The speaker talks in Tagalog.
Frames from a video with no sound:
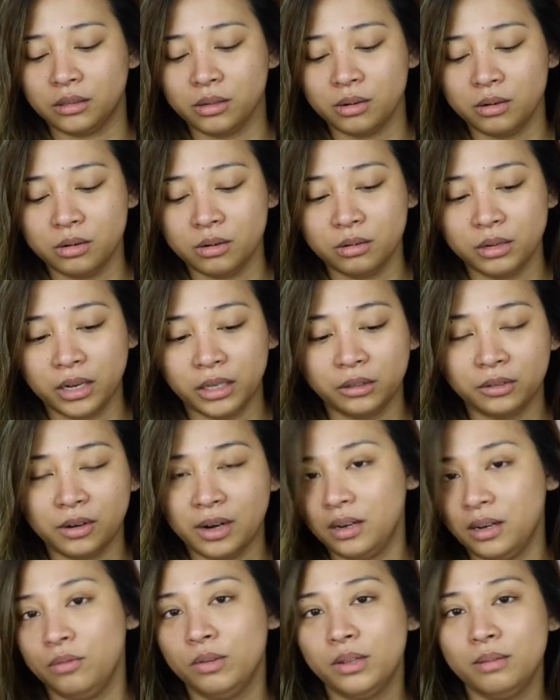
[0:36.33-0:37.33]
So, get
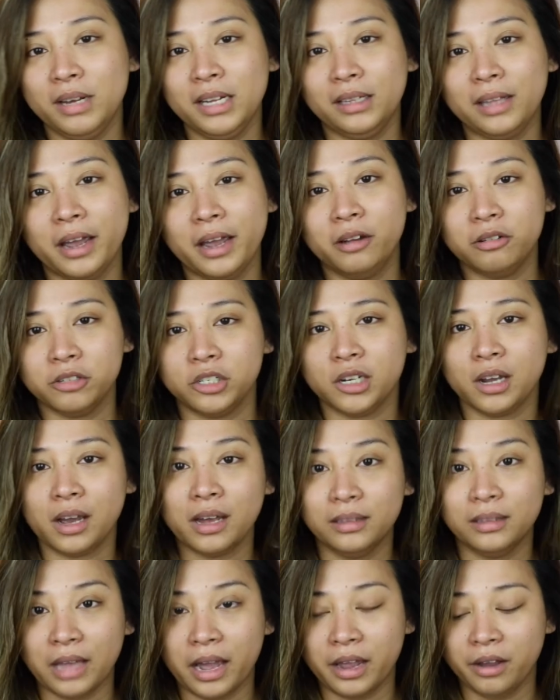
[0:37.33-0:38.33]
ready with me tayo.
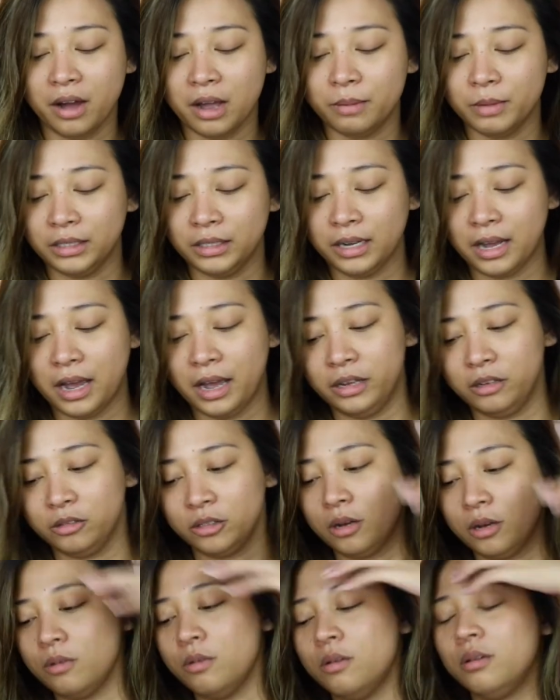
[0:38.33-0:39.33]
Chikahan tayo habang
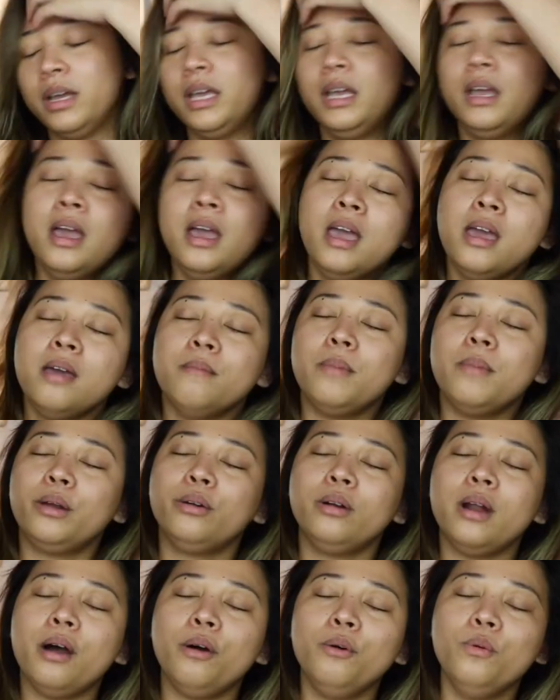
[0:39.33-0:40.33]
nag-aayos ako, okay?
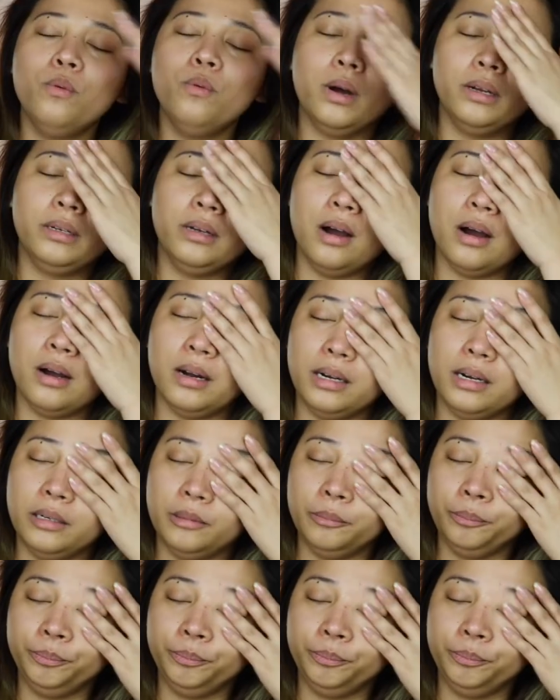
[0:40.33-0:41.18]
Meron akong 1 hour